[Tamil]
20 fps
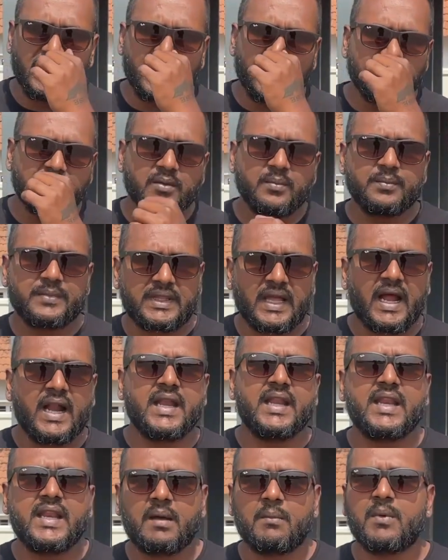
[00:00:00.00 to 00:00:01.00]
எல்லாத்தையும்
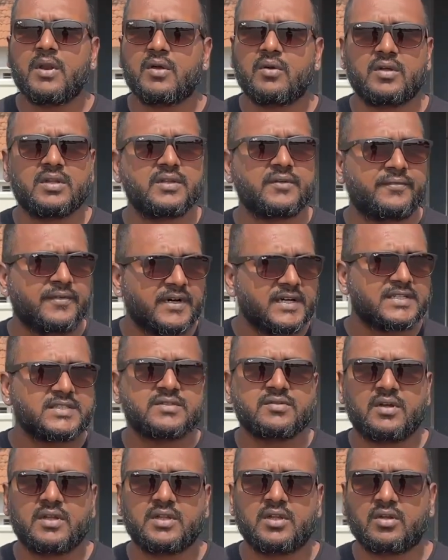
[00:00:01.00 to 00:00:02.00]
தாண்டி நம்மளுக்கு வந்து
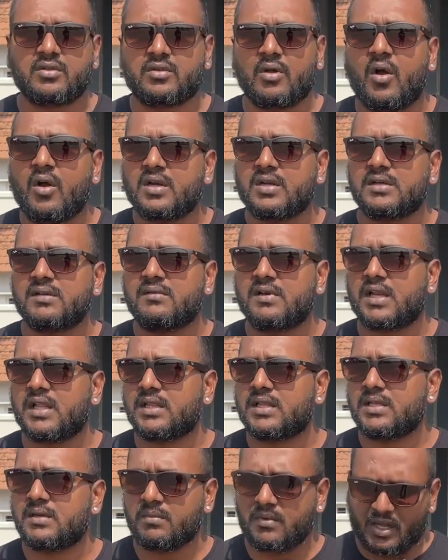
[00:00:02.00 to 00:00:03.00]
ஃபர்ஸ்ட் வந்து தாட்டுக்கு
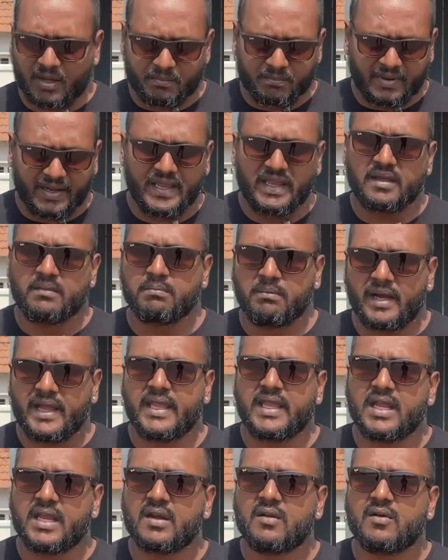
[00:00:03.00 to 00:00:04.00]
வர்றது க பைக்
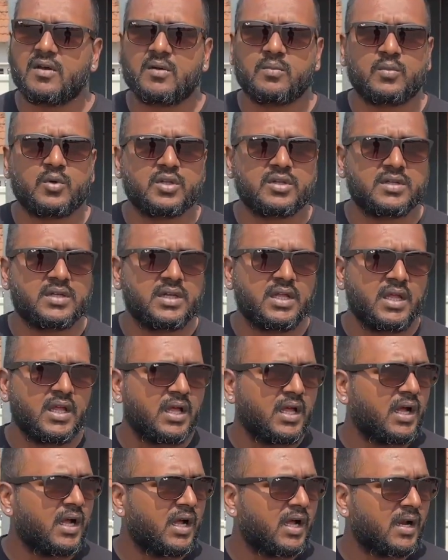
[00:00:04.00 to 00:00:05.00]
பைக்கிங்னு வரும்போது
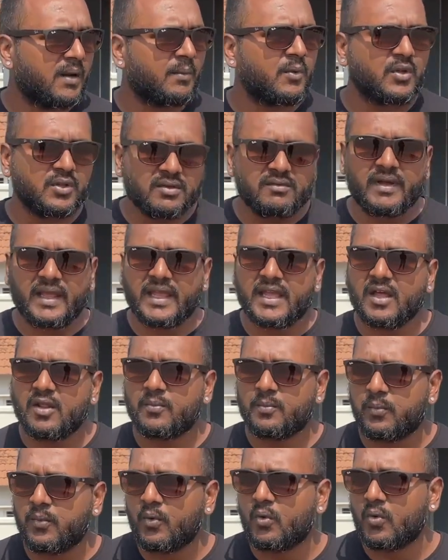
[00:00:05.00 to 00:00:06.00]
நம்ம வந்து
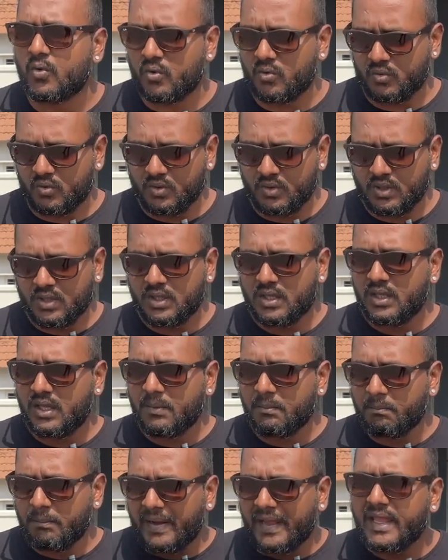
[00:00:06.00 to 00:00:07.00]
எங்கேயாவது போகணும்
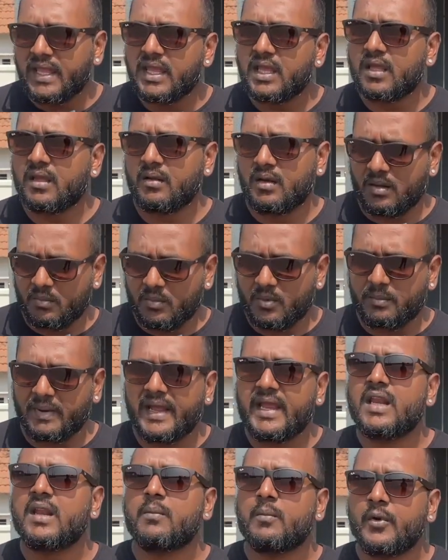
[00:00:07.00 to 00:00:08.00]
பைக்கு நம்ம
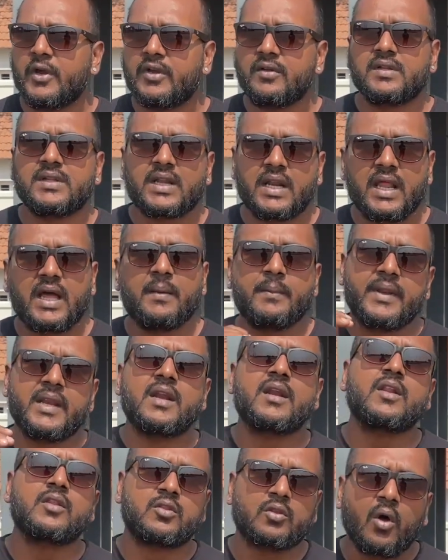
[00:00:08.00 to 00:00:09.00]
பைக்கில் போயிட்டு வந்துடலாம்
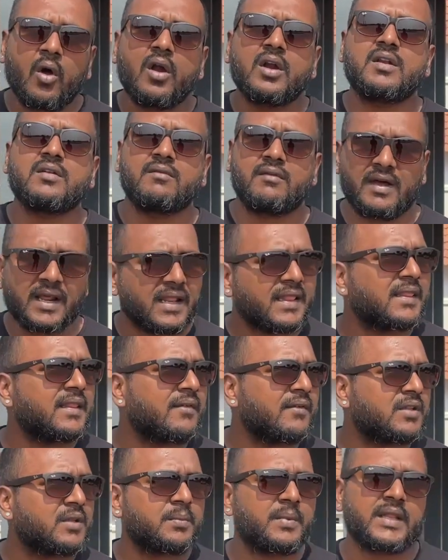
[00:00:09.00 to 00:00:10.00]
அப்படின்ற தாட்
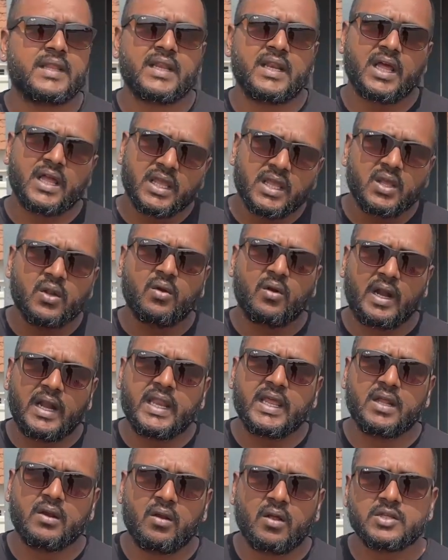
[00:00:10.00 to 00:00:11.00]
வரதே வந்து பார்த்திங்கன்னா ஹீரோ
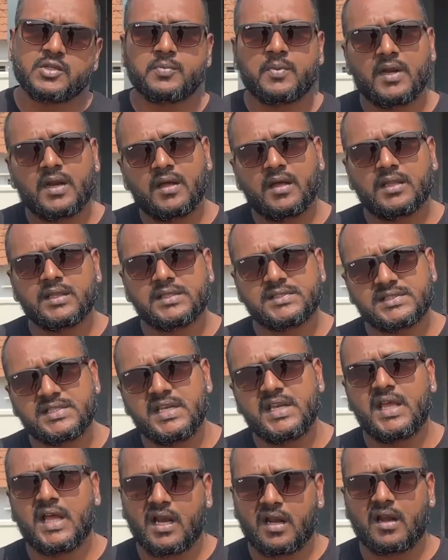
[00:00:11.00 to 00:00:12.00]
அன்றைக்கி லான்ச் பண்ண அந்த
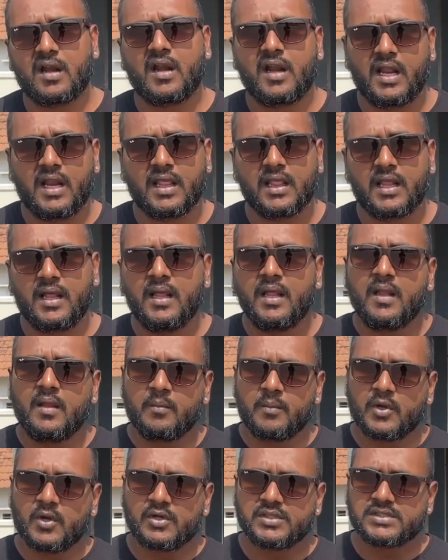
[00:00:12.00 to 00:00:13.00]
சிடி ஹண்ட்ரட்னால தான்
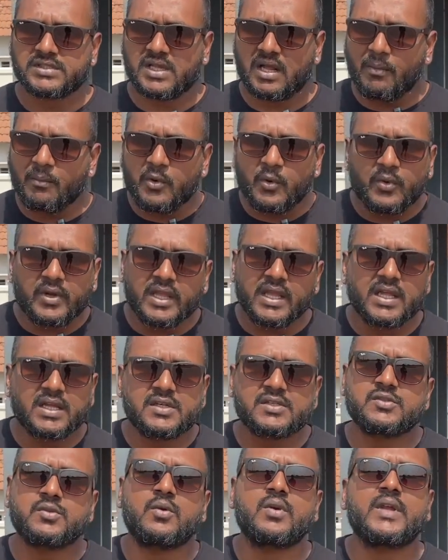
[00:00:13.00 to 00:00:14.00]
பிகாஸ்
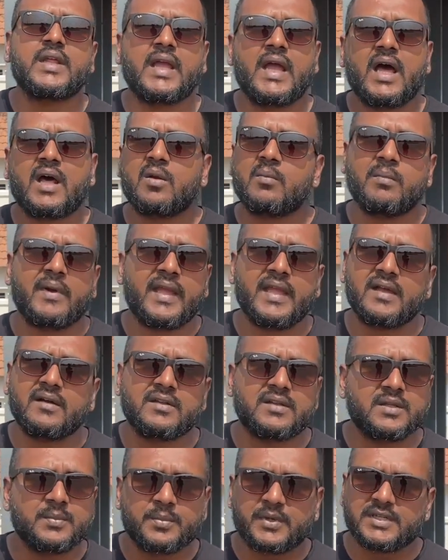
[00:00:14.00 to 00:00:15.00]
கம்யூட்டிங்குன்னு சொல்லிட்டு யாரும்
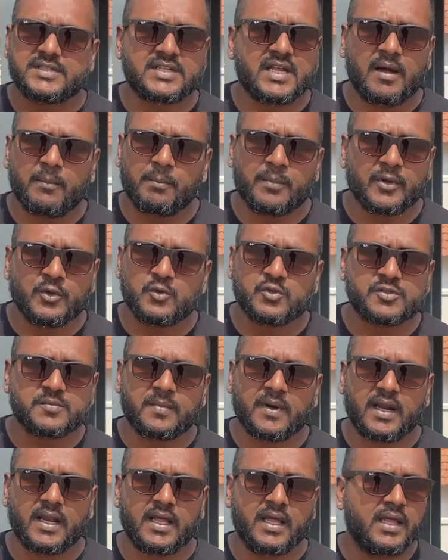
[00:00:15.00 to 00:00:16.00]
பைக்கை வந்து பெருசாக அப்போ
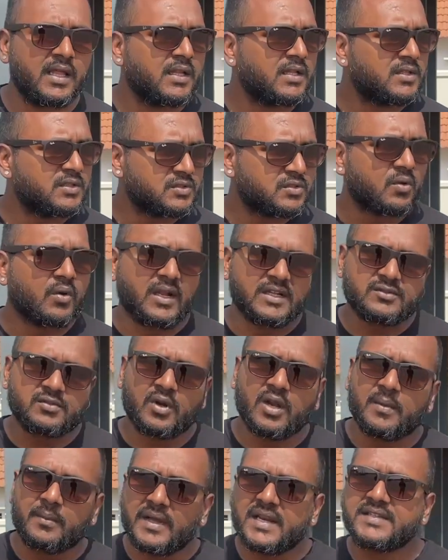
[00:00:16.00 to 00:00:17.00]
யூஸ் பண்ணல ஸோ
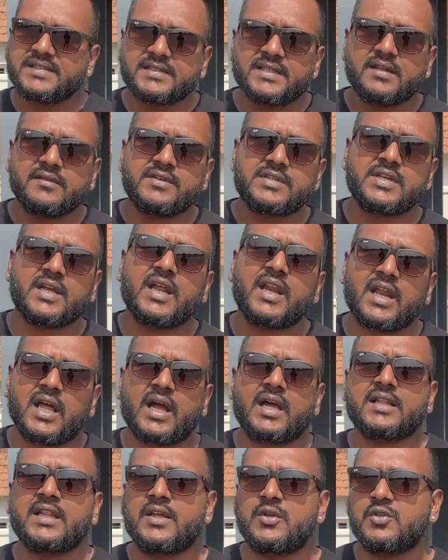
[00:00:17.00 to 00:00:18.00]
நான் சொன்ன மாதிரி சில
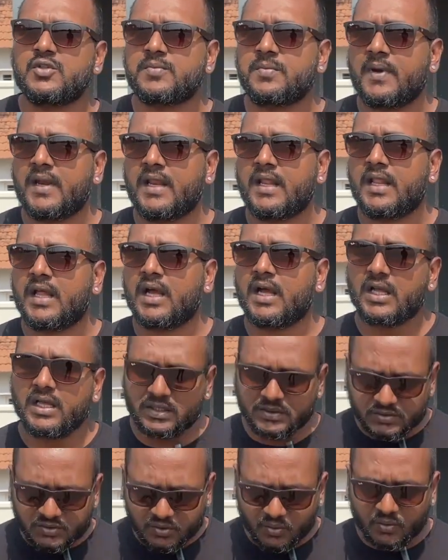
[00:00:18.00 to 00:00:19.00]
விஷயங்களுக்காக தான் யூஸ்
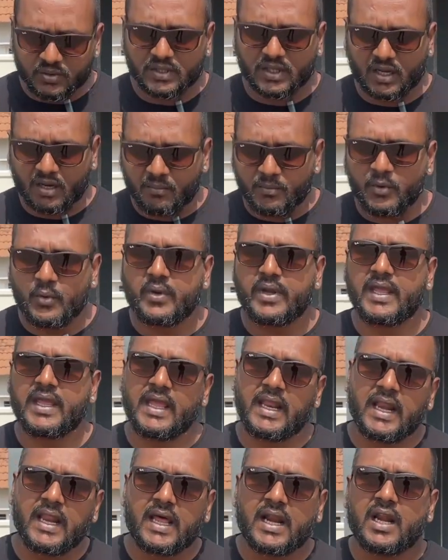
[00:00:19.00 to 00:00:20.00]
பண்ணியிருந்தாங்க ஸோ அந்த
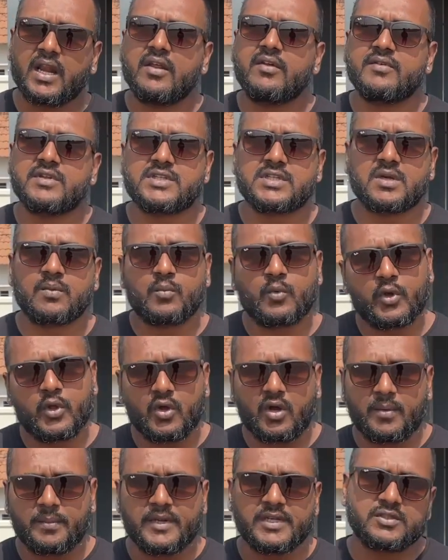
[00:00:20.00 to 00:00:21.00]
கம்யூட்டிங் எல்லாராலையும் வச்சுக்க
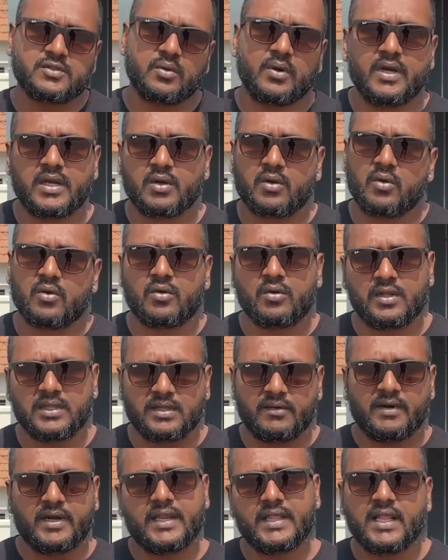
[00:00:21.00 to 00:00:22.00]
முடியும் அப்படின்னு சொல்லிட்டு கொண்டு
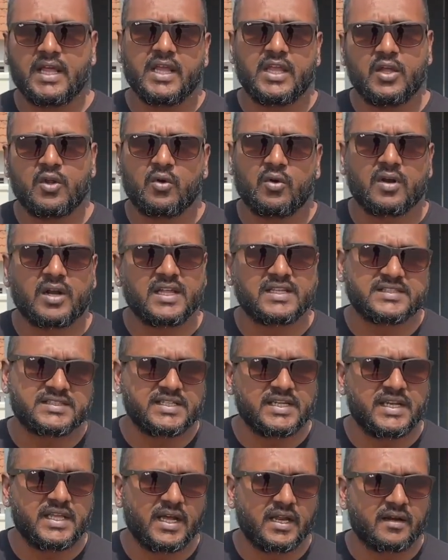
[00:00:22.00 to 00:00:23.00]
வந்த வண்டி தான் ஹீரோ ஹோண்டா
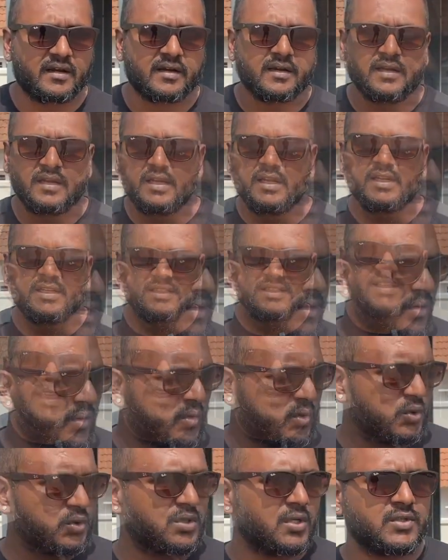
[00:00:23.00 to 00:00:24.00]
சிடி ஹண்ட்ரட் அண்ட்
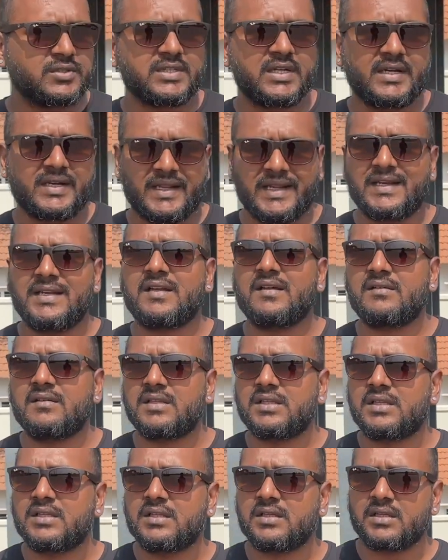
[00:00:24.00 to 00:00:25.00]
யூனோ டூ தௌசண்ட் டெனில்
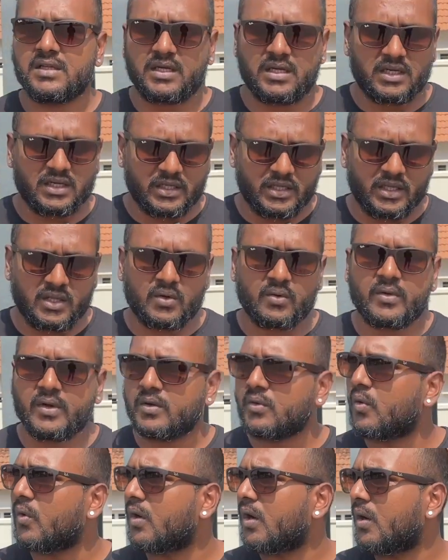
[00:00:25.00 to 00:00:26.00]
வந்து ஹீரோ
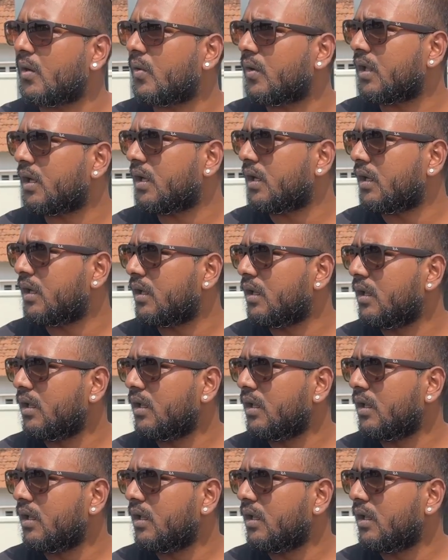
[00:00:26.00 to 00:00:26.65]
அண்ட் ஹோண்டாவோட